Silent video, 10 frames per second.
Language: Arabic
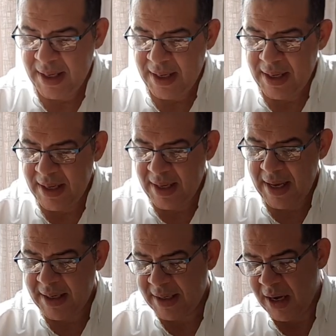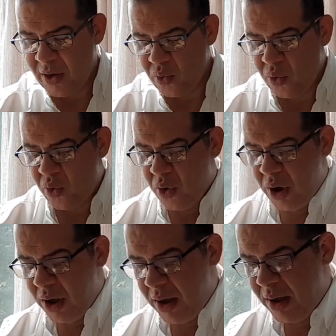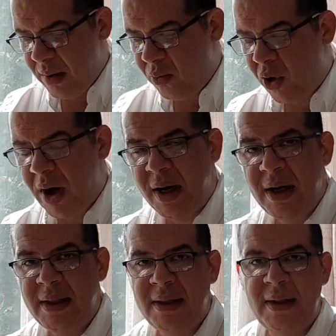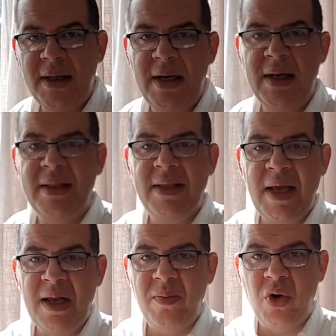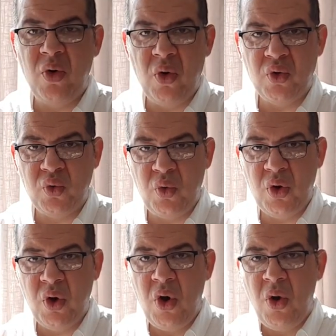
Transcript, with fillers: هيك كانوا مقارنة الاثنين من العطور